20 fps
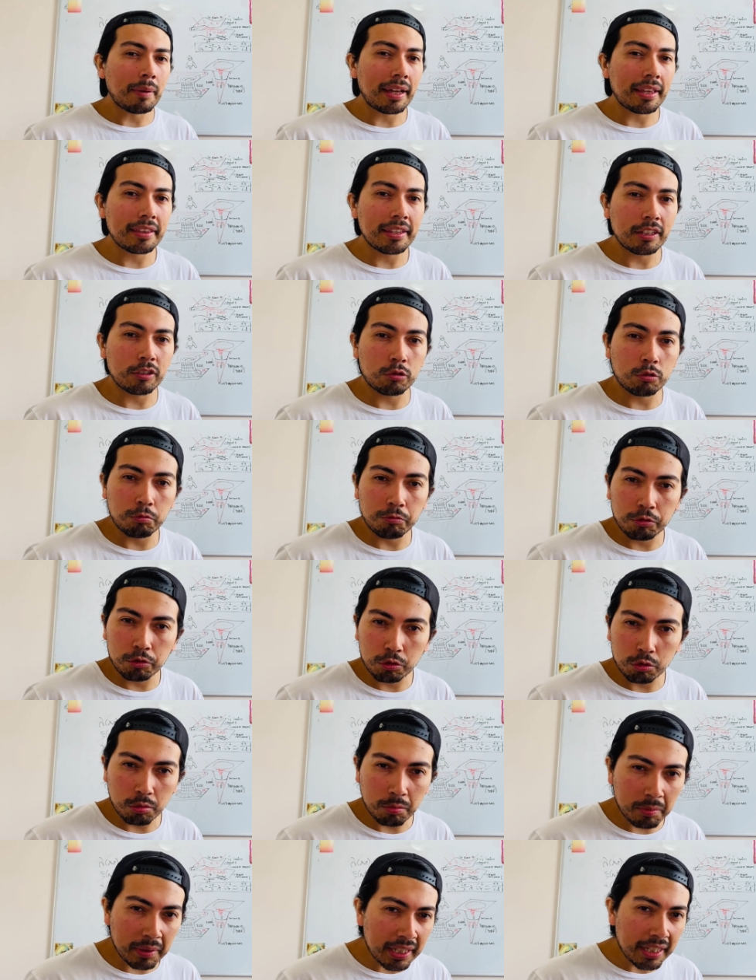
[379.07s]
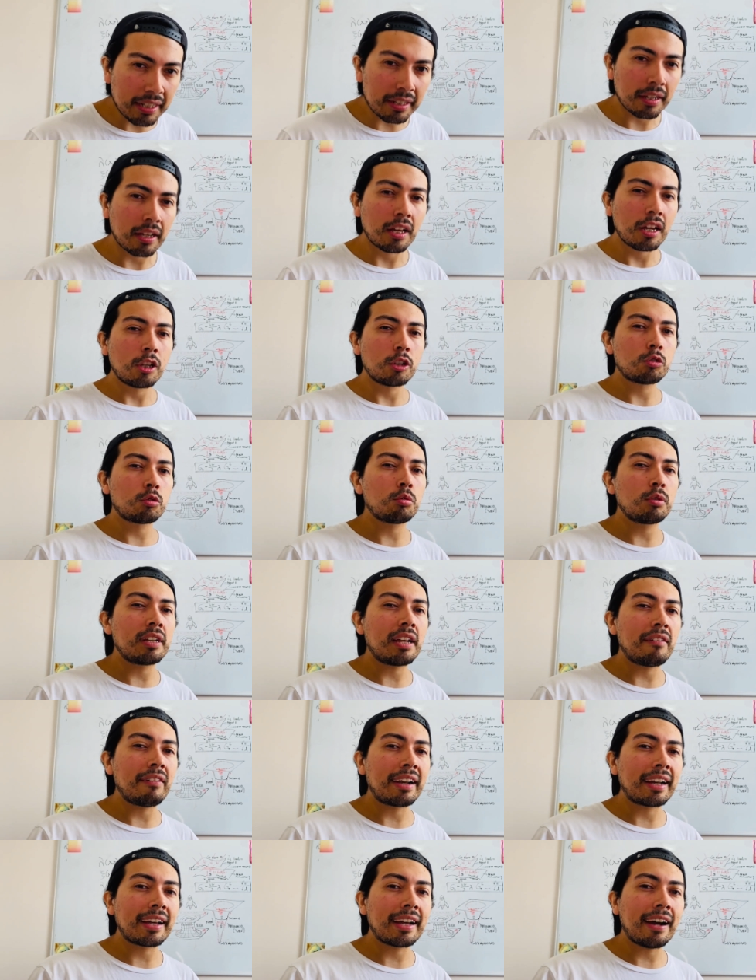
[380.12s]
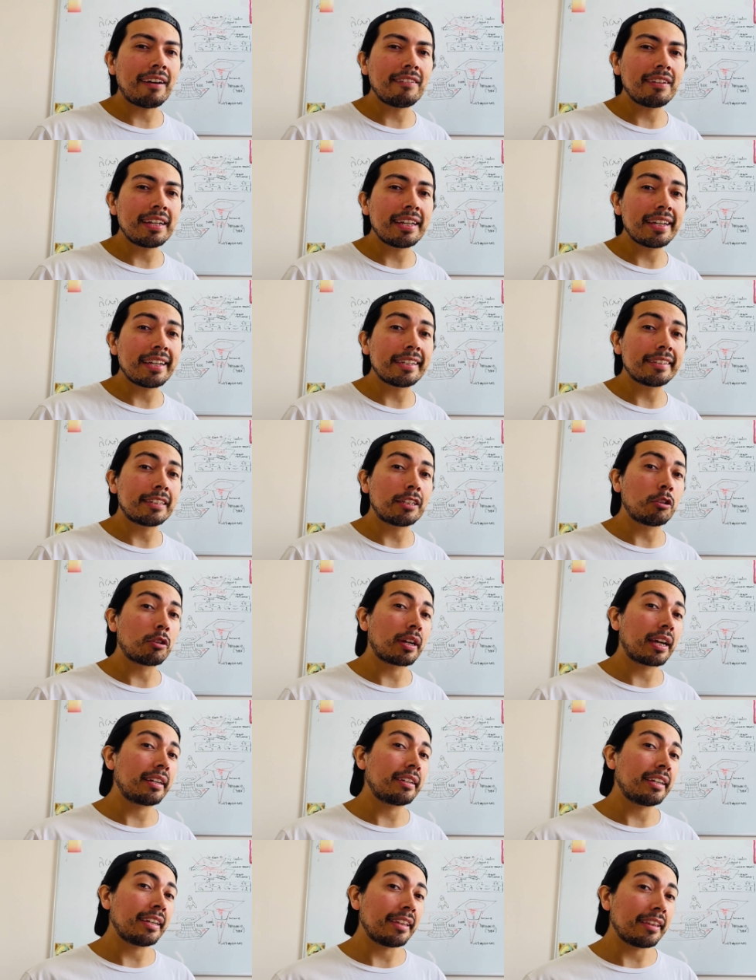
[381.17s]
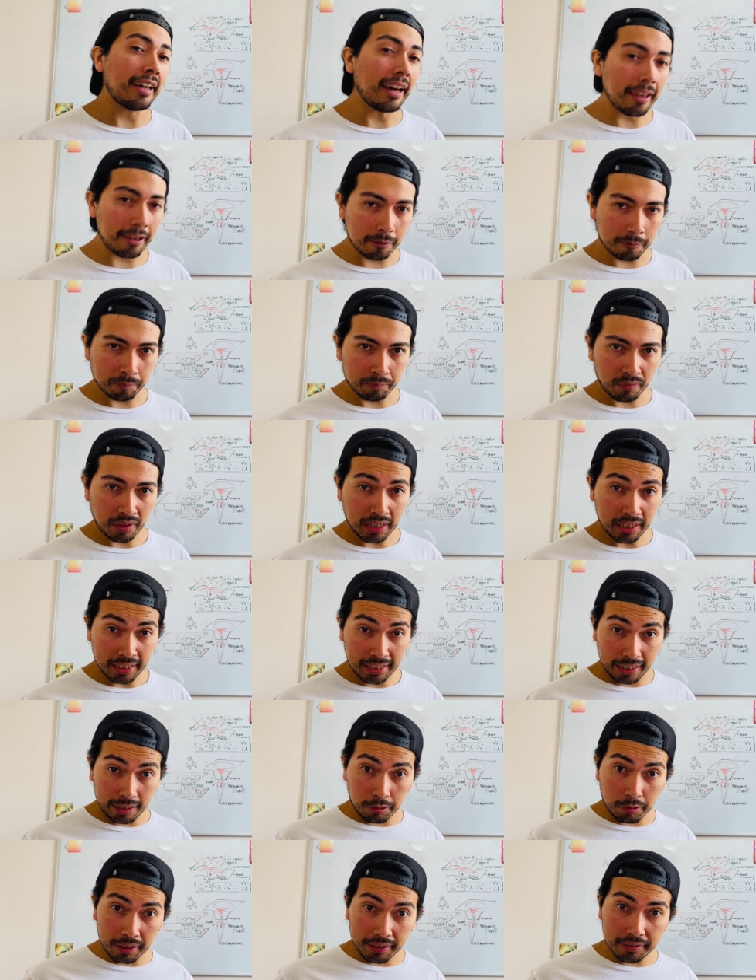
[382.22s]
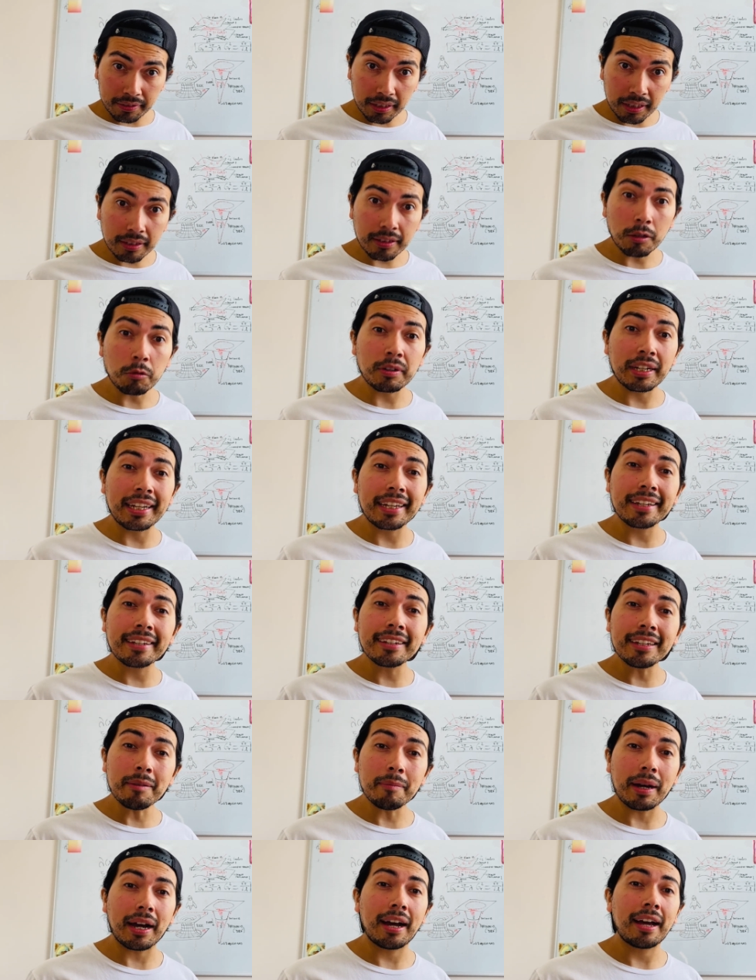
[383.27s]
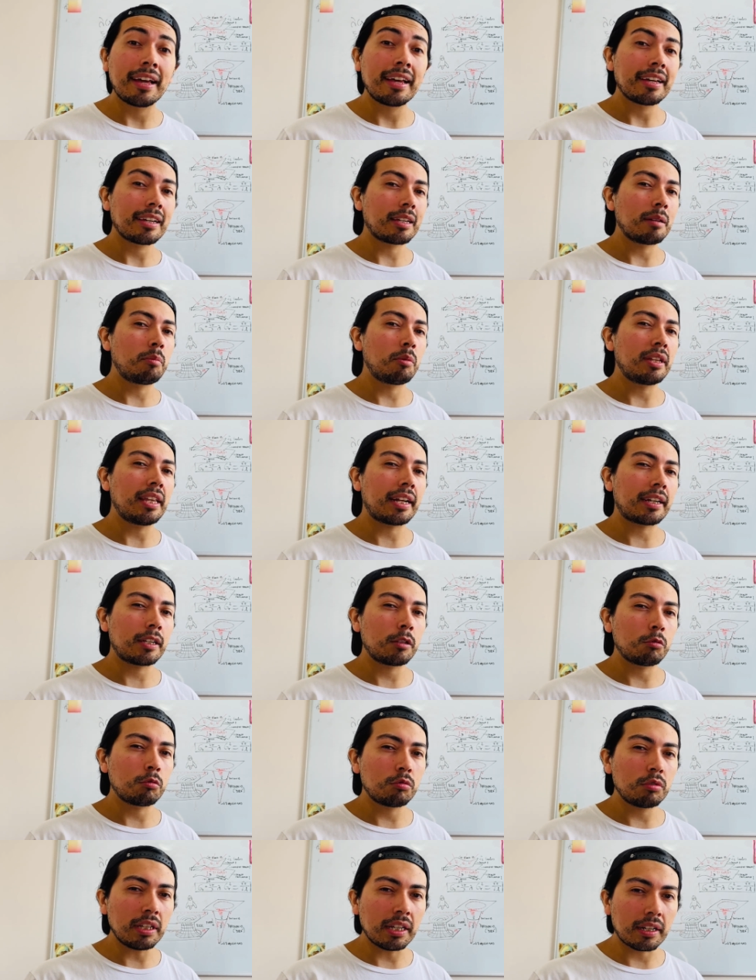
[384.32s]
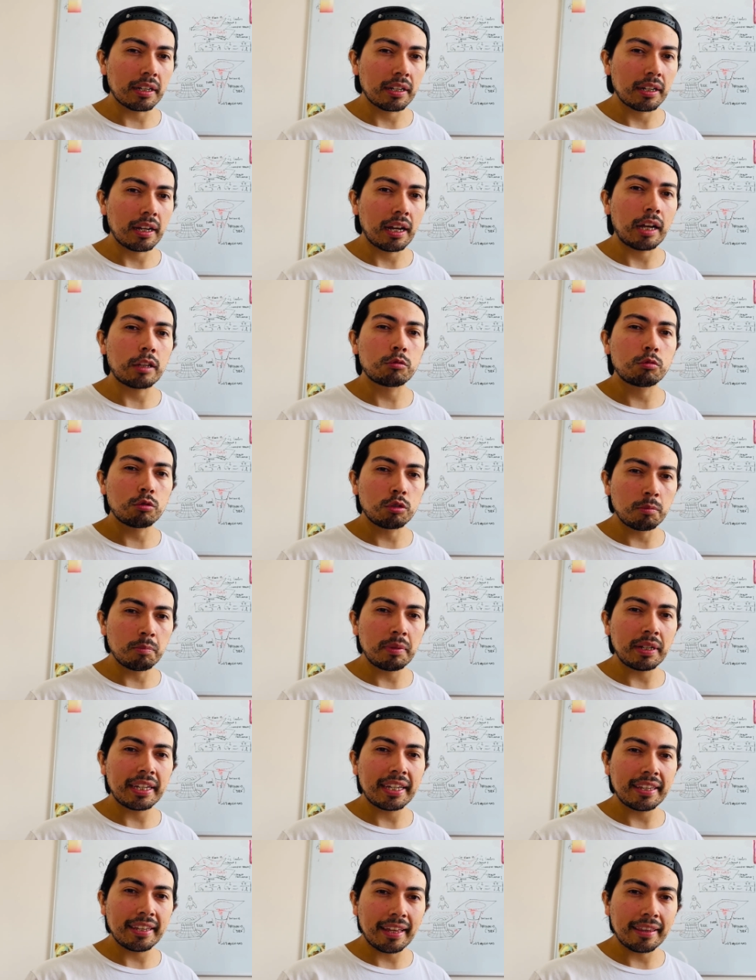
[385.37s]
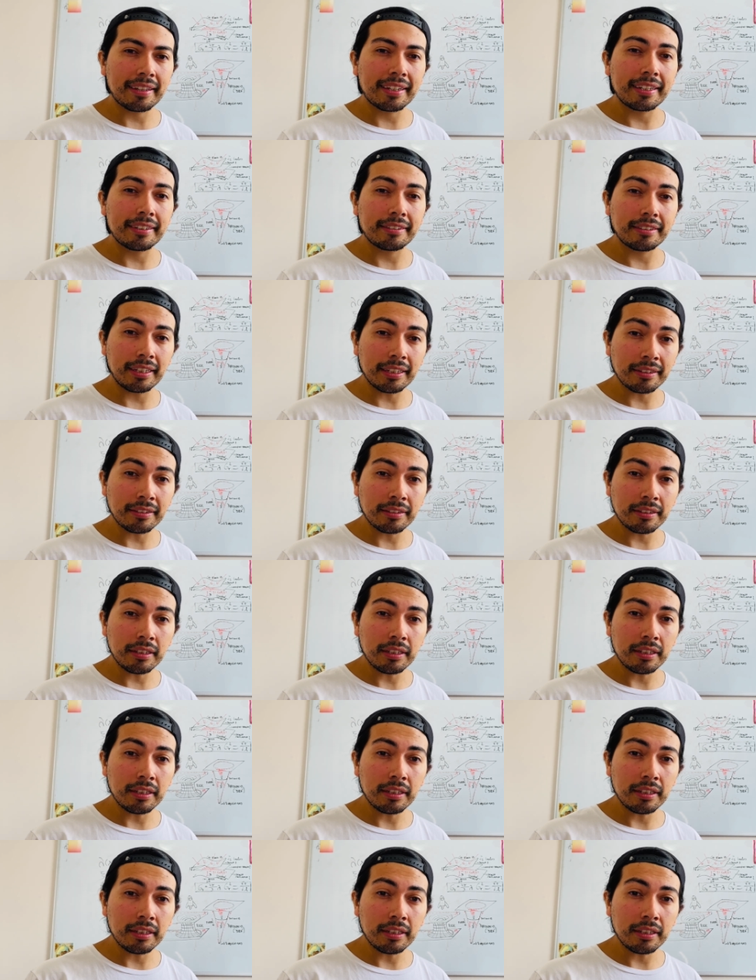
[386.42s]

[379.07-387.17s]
de subsumir su inabarcable heterogeneidad y que no exista un esquema que pueda reducir a su complejidad creciente